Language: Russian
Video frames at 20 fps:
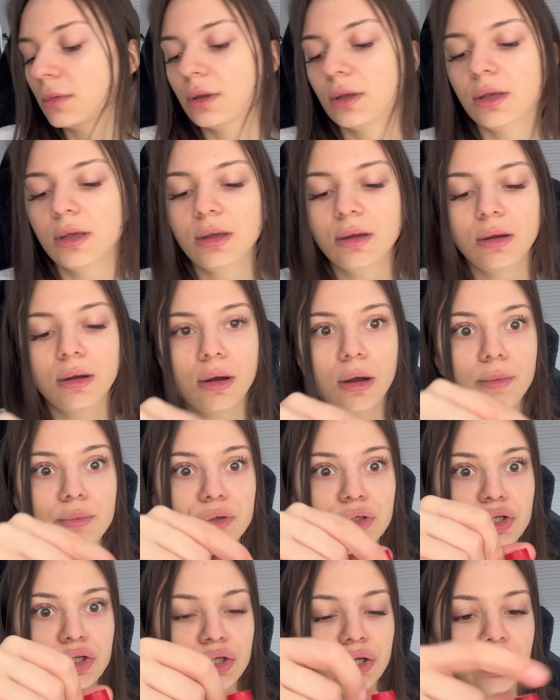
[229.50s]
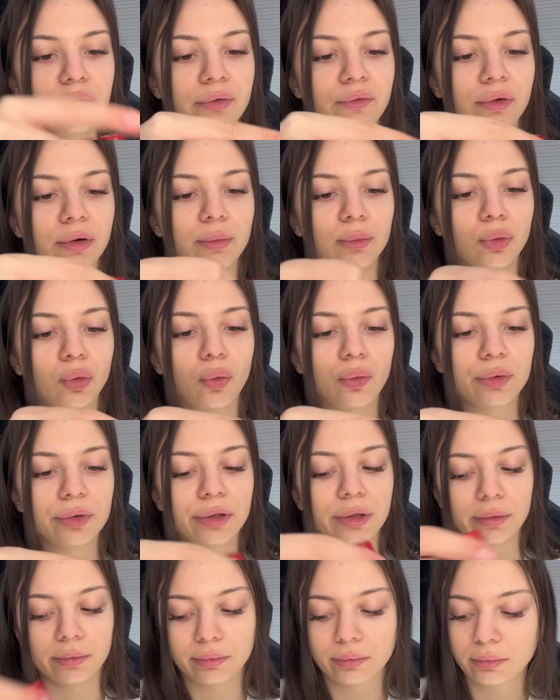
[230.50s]
и обезжириваем
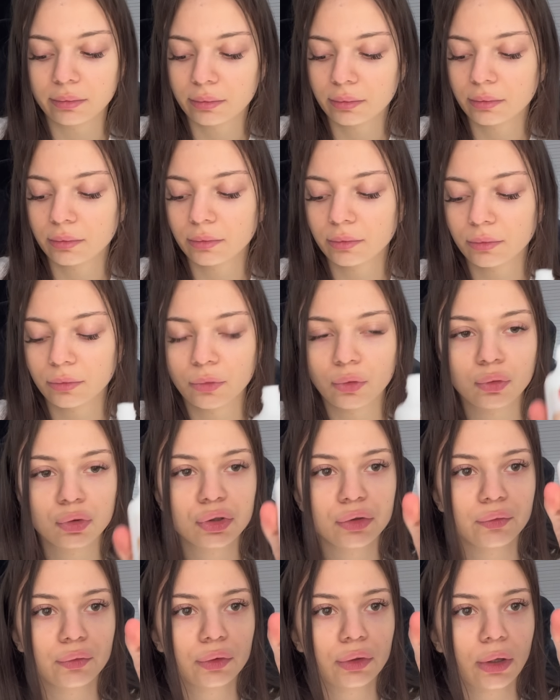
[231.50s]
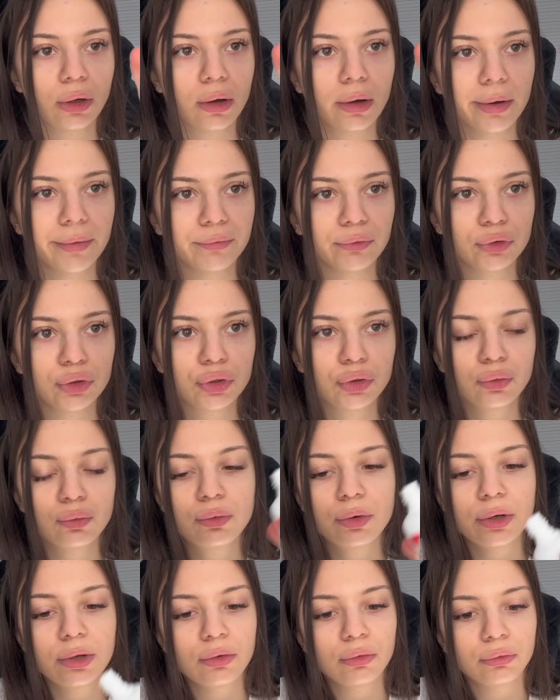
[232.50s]
ногти. Тоже вот такая вот
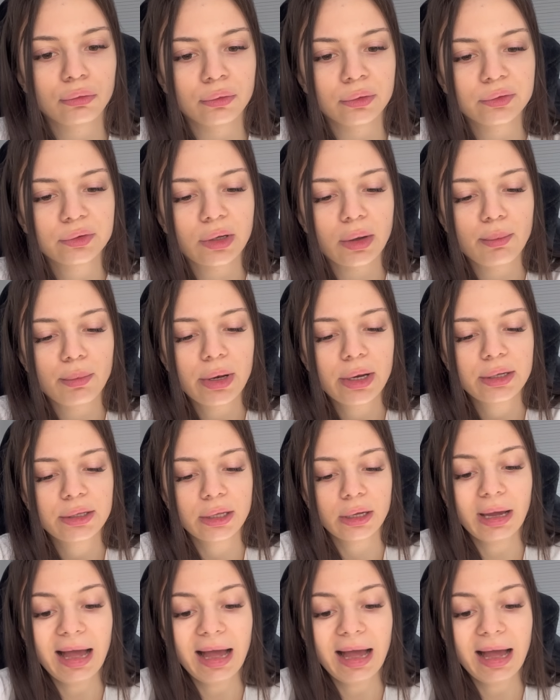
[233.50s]
штука идет у нас в комплекте. А -а